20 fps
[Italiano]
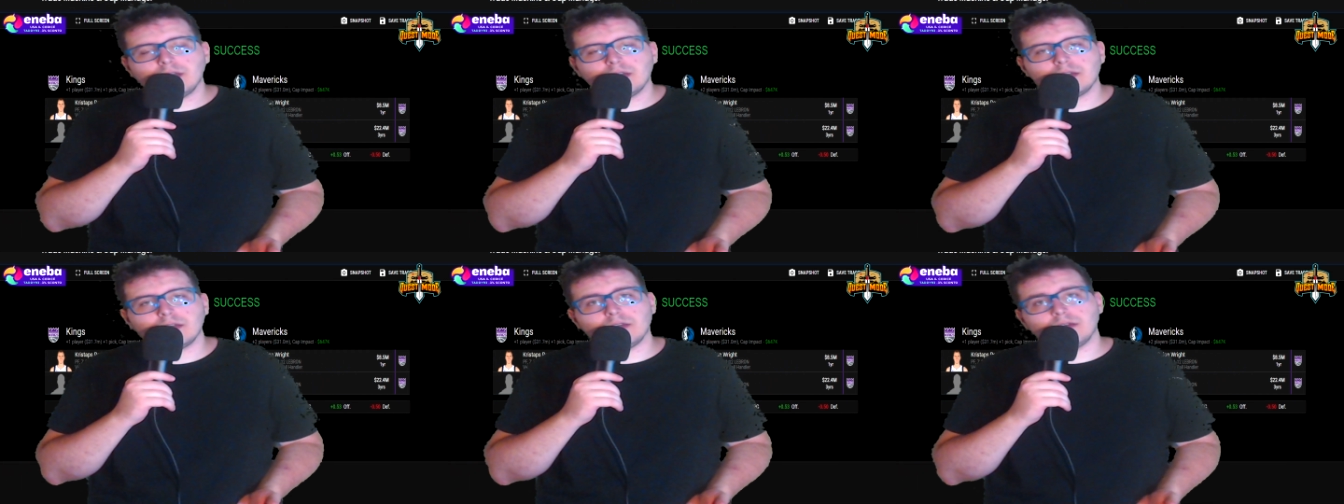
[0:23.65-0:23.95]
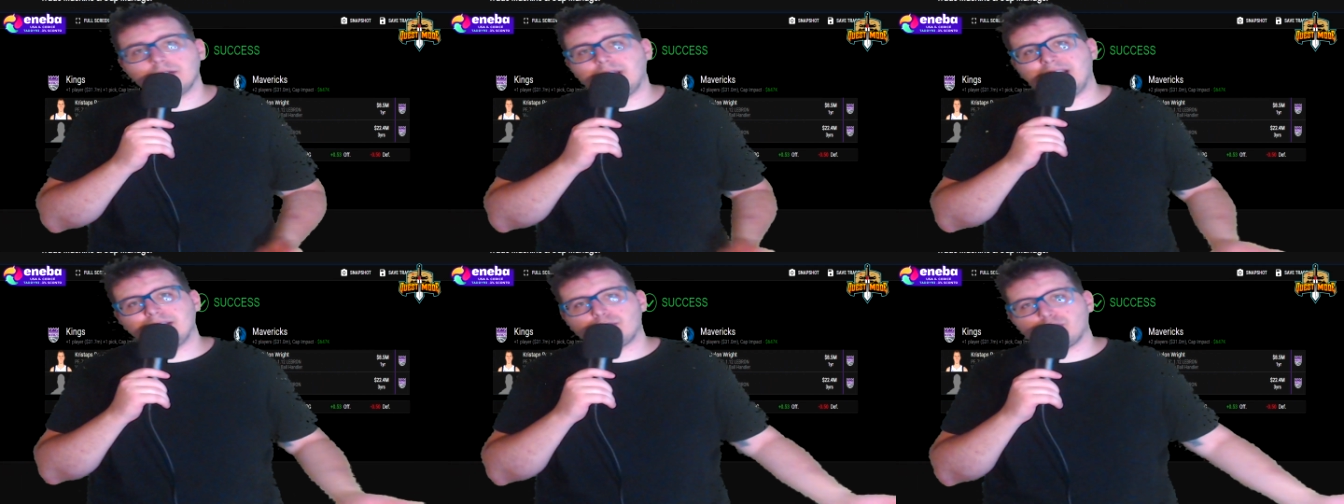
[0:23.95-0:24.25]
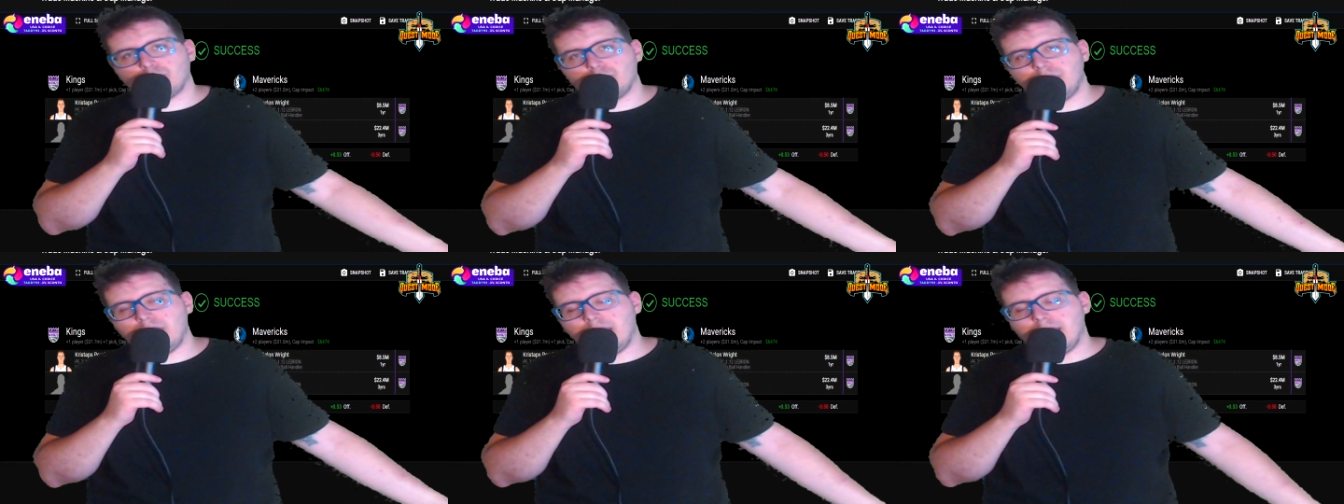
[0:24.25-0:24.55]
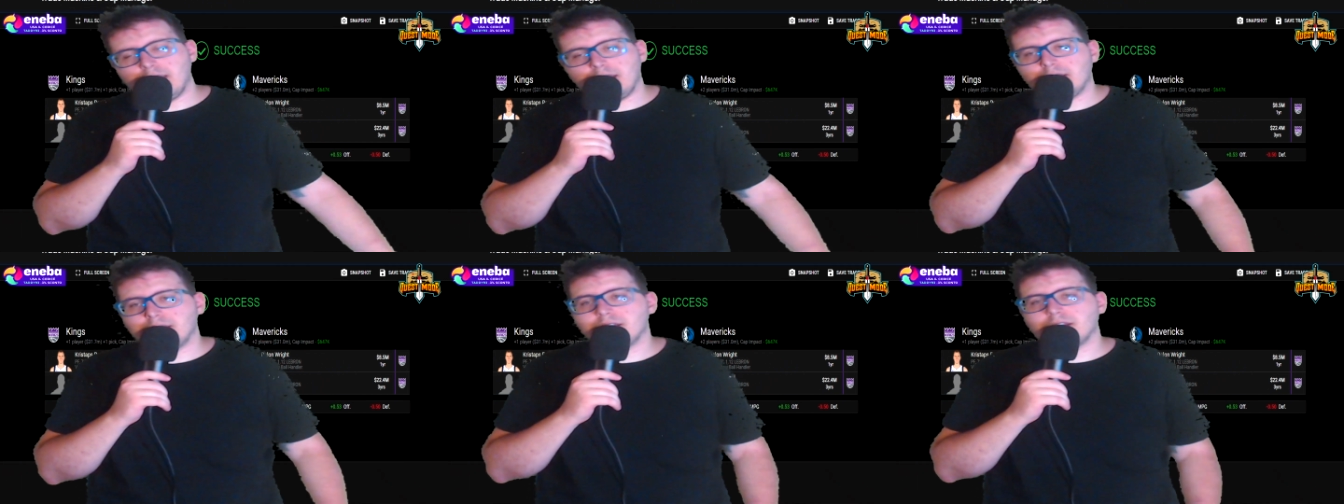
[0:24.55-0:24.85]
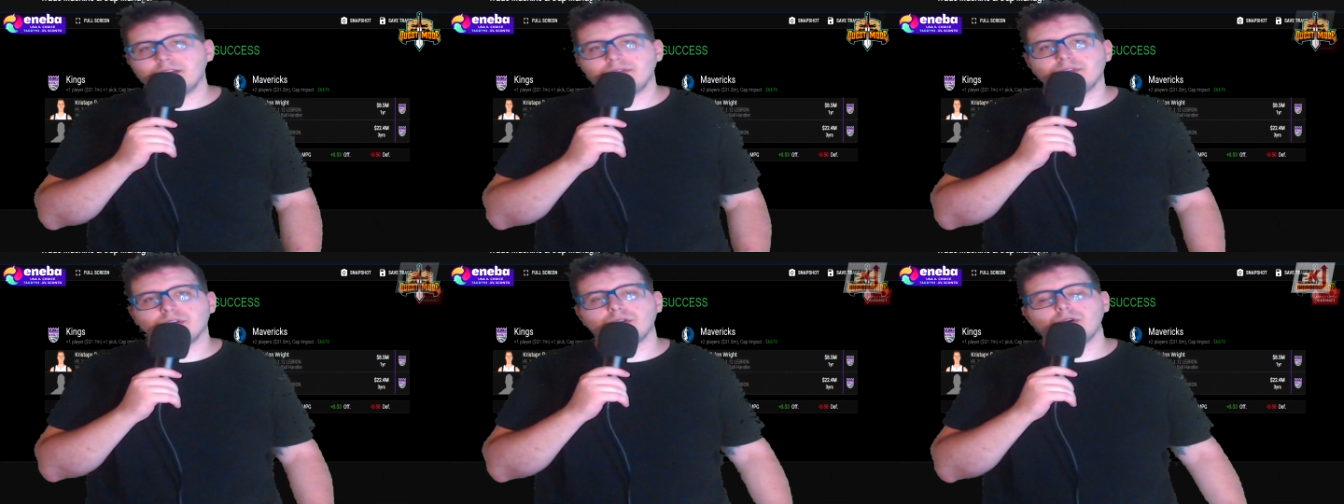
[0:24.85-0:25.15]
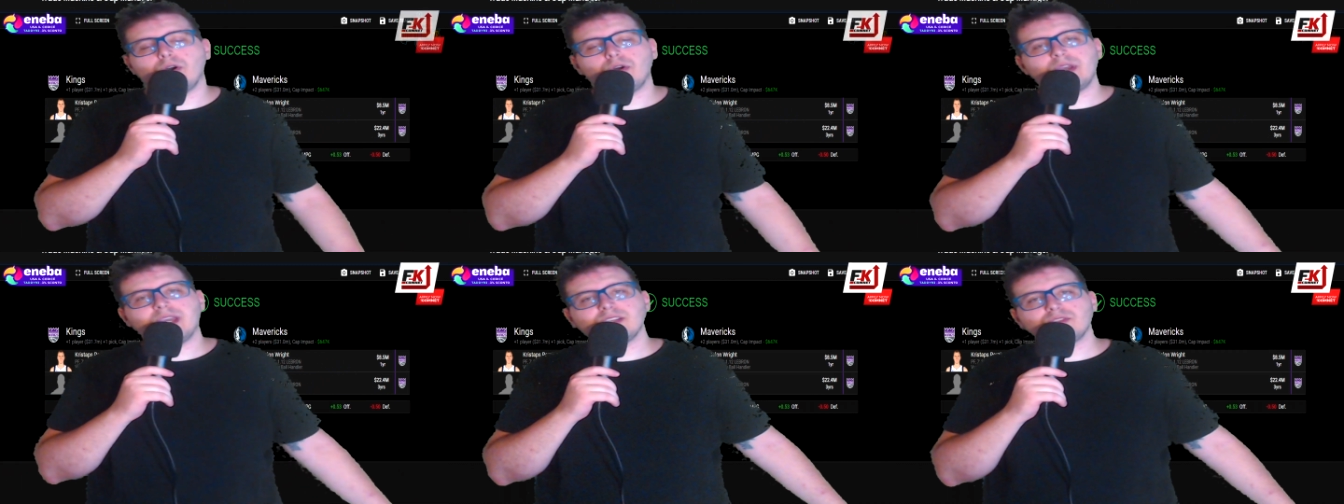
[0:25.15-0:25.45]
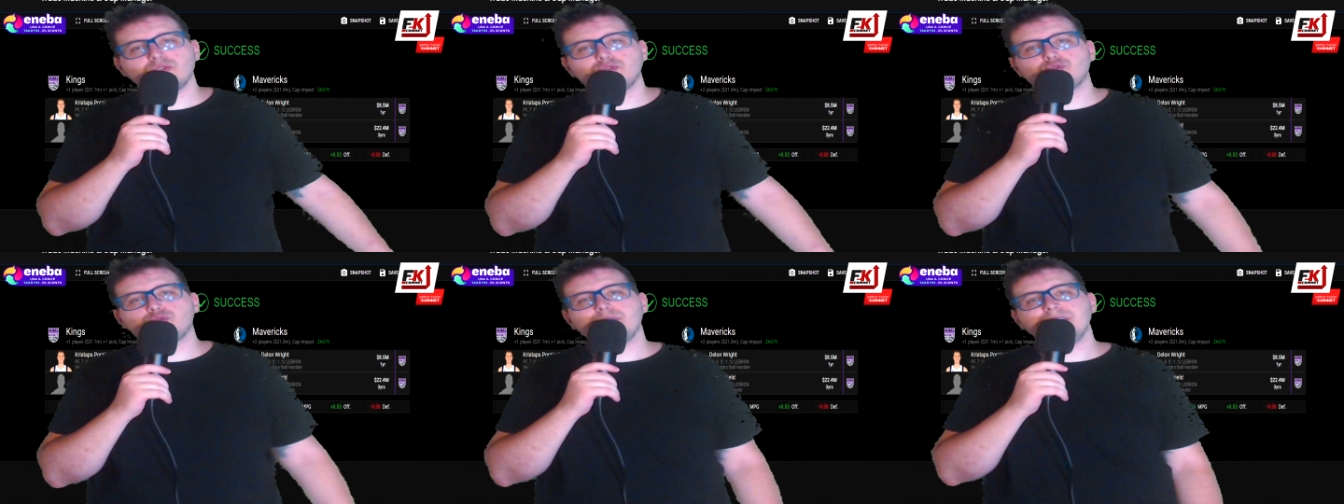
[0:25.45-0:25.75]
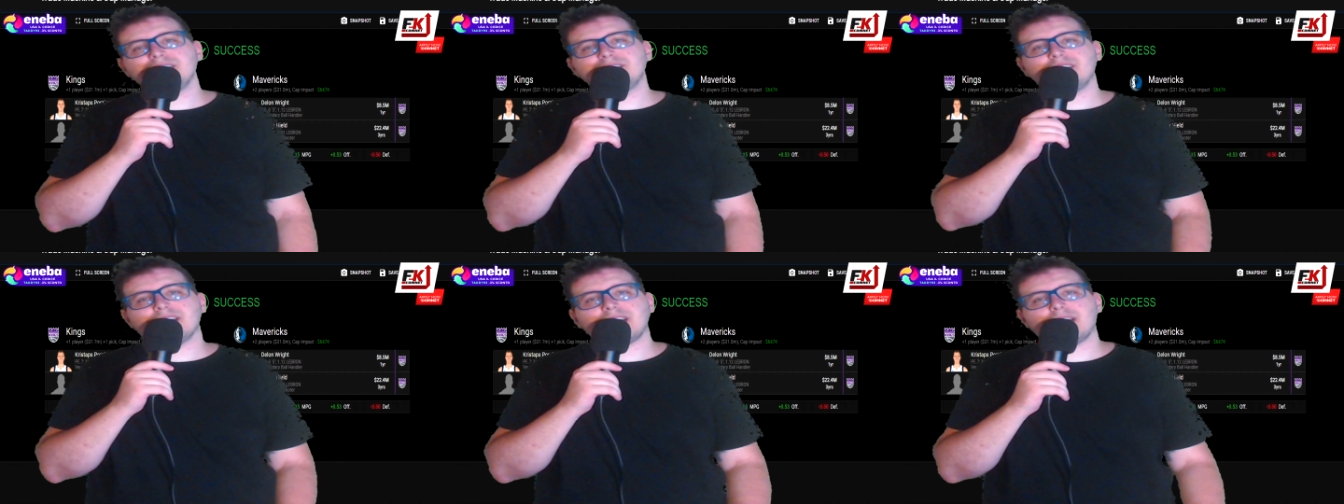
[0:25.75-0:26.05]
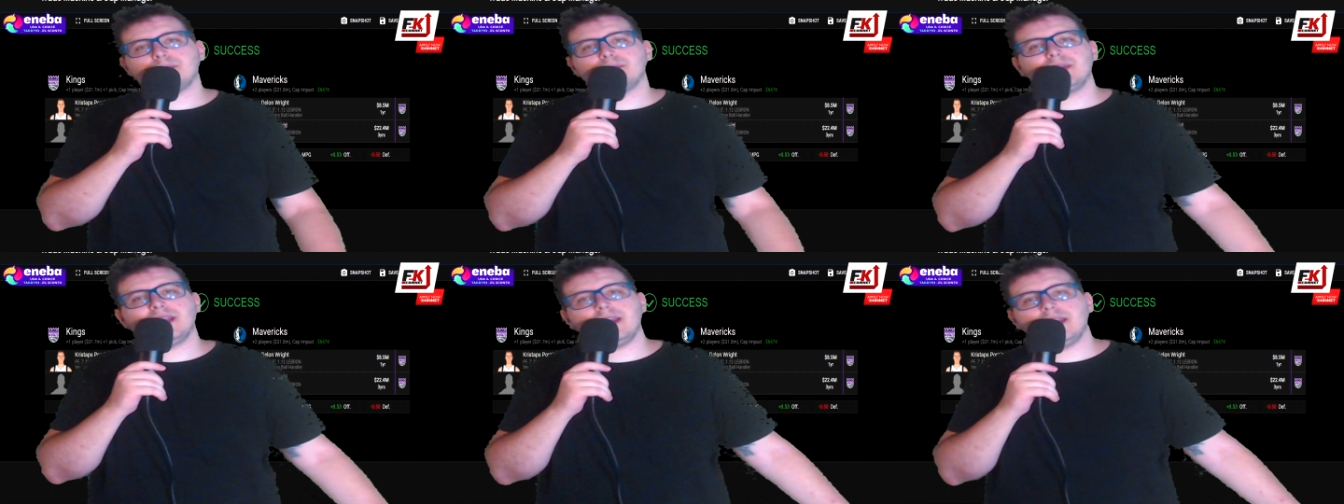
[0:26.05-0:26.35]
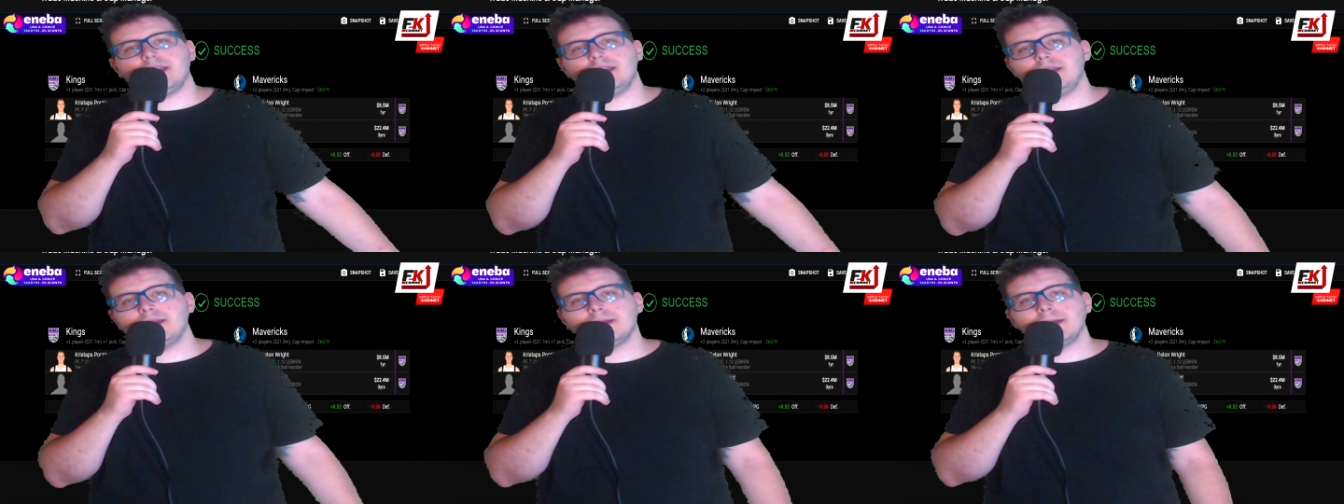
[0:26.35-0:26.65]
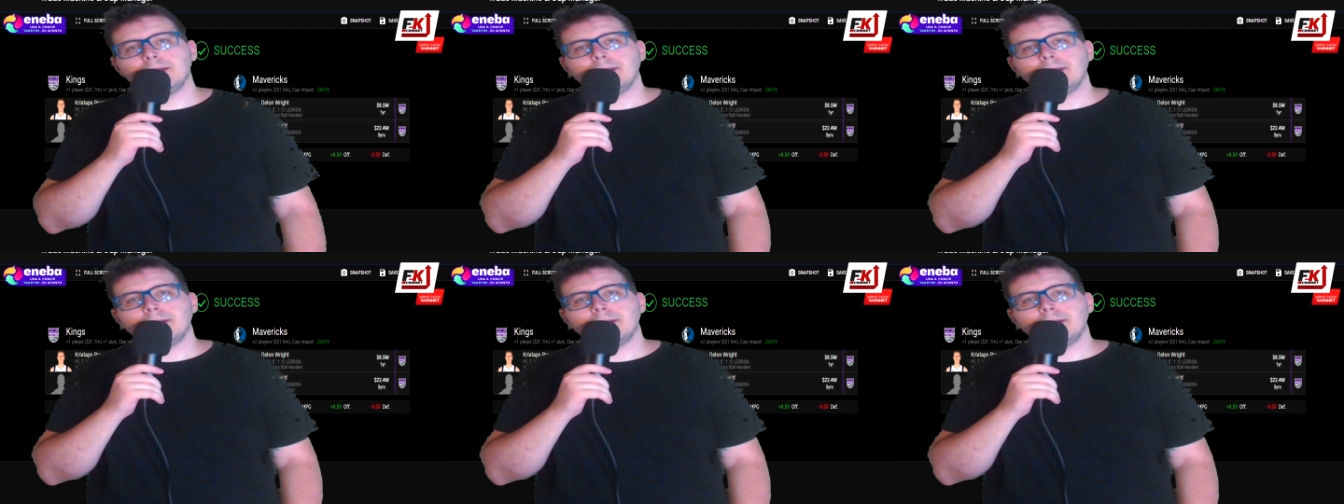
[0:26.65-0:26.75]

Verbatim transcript: eh, l'altro ieri a dire il vero, ho chiesto su Instagram dei,